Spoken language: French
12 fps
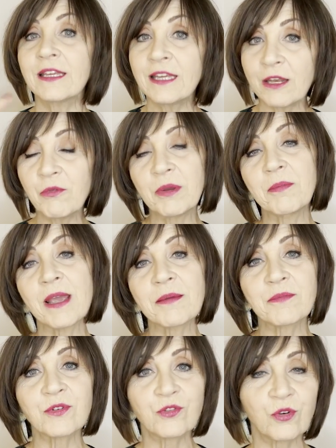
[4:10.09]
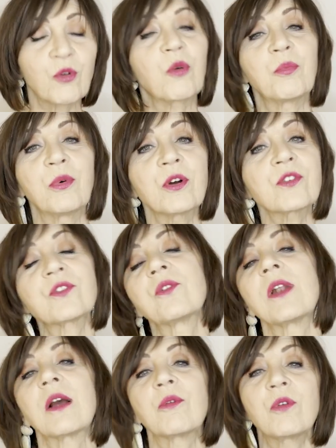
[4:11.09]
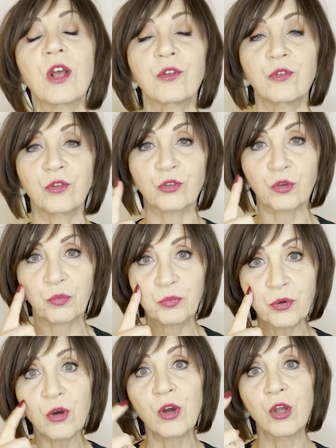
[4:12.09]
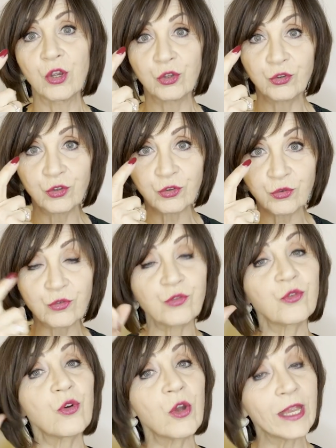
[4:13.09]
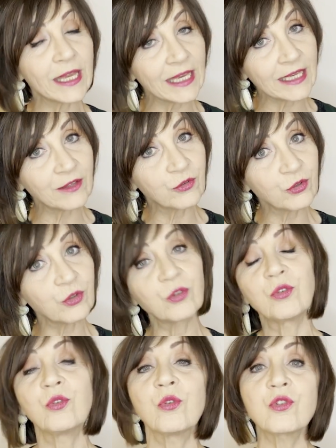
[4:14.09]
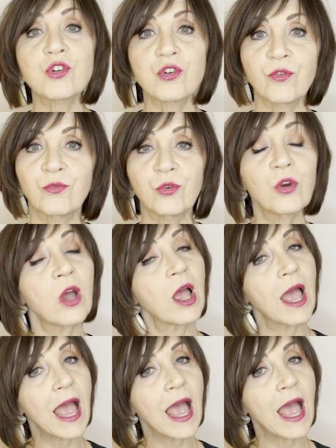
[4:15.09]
qui lui-même se compose de la couleur de notre peau, de nos yeux et de nos cheveux